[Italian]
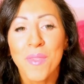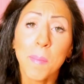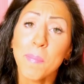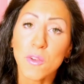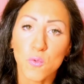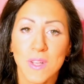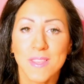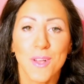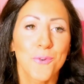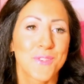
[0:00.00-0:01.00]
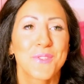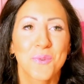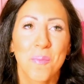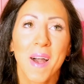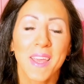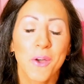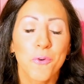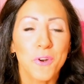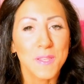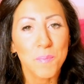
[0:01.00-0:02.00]
Mi è piaciuta sta cosa insomma che
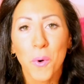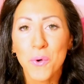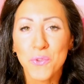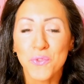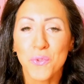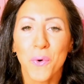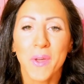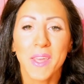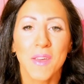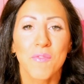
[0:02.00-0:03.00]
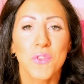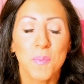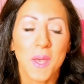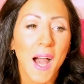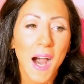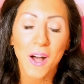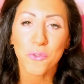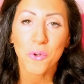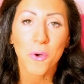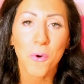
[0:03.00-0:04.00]
ho risposto e che vi ho
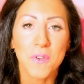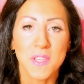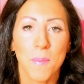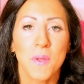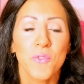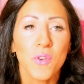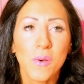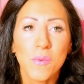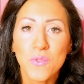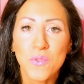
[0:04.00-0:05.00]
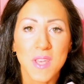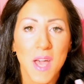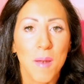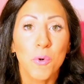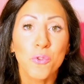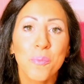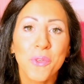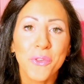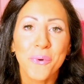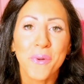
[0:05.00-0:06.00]
spiegato le cose, penso che questo sia il modo
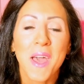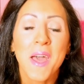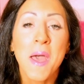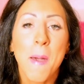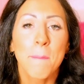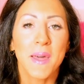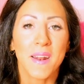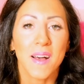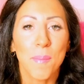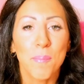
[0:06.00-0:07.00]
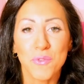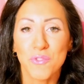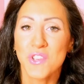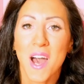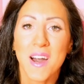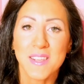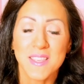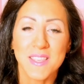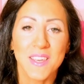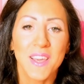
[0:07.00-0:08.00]
migliore per
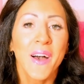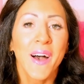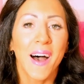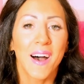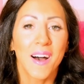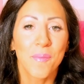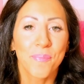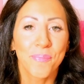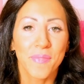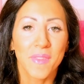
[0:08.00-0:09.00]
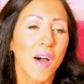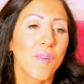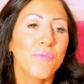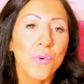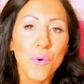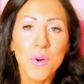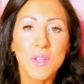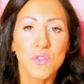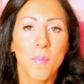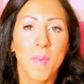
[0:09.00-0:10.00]
approcciarsi um, a
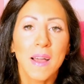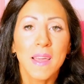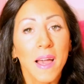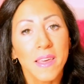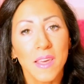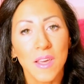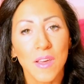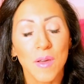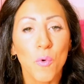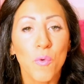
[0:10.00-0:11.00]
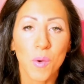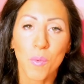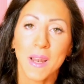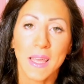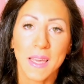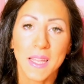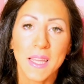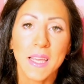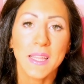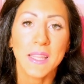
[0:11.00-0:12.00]
voi, insomma anche a chi muove qualche
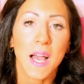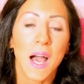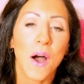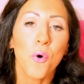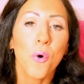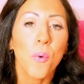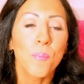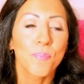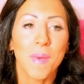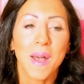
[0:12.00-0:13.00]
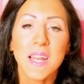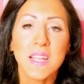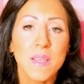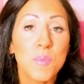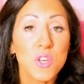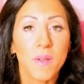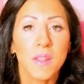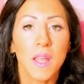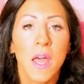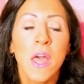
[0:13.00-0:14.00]
critica o mh, mm, magari
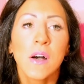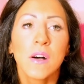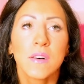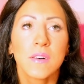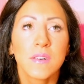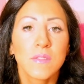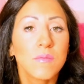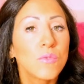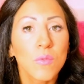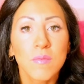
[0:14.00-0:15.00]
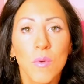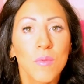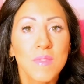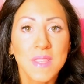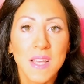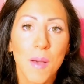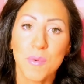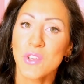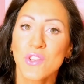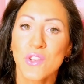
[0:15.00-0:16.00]
semplicemente uh, non, non, si
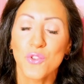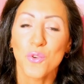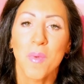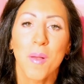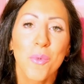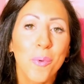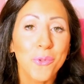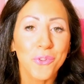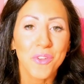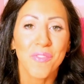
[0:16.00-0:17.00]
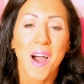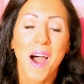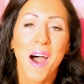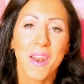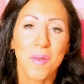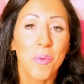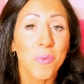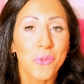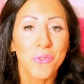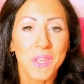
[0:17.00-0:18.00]
capisce insomma il mio modo di fare, il mio
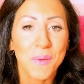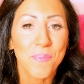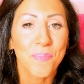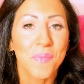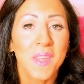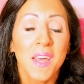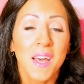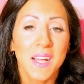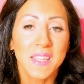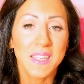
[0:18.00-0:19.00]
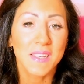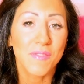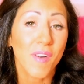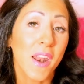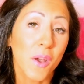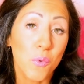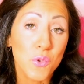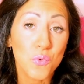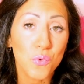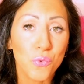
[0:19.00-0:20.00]
modo di, mm, di fare
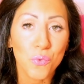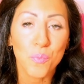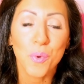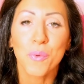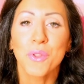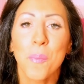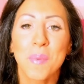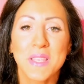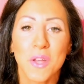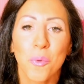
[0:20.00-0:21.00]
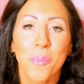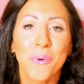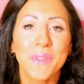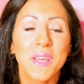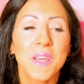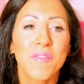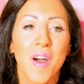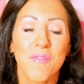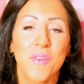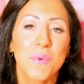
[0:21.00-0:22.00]
qui su YouTube, quindi ho pensato un po' di
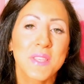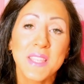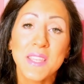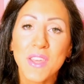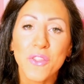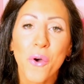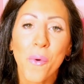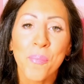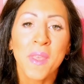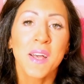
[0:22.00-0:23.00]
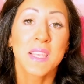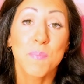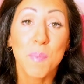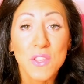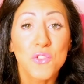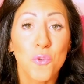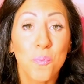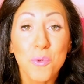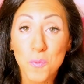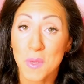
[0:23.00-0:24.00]
farvi questi video spesso,
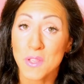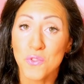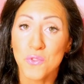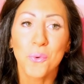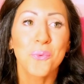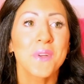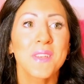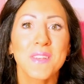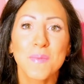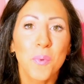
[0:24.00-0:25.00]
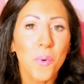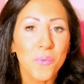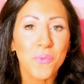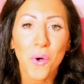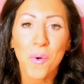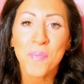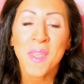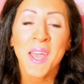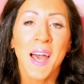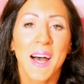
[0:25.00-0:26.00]
più spesso, in cui rispondo
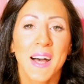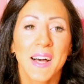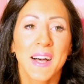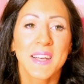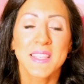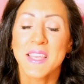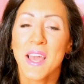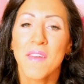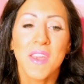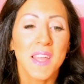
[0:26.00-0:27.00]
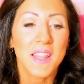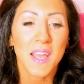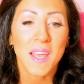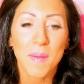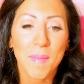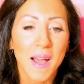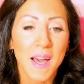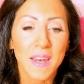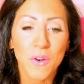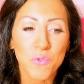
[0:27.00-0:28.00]
uh, se avete
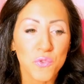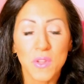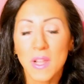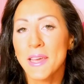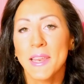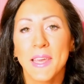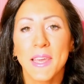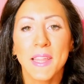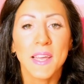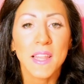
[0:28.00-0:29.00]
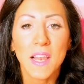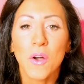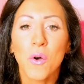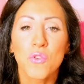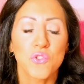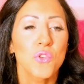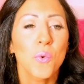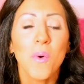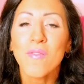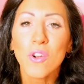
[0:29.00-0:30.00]
magari, non so, delle critiche, delle cose,
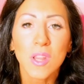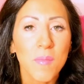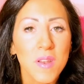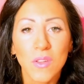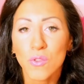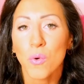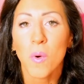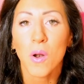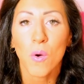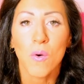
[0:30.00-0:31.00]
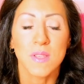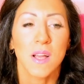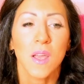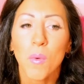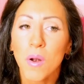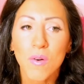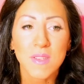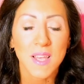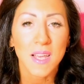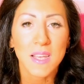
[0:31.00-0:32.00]
ogni qualvolta mi viene detto qualcosa, anche
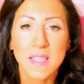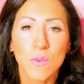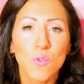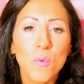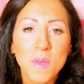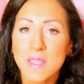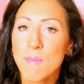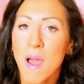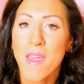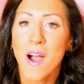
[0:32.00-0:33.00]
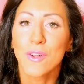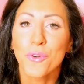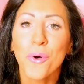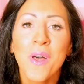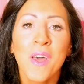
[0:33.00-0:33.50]
qualcosa che secondo me è sbagliato,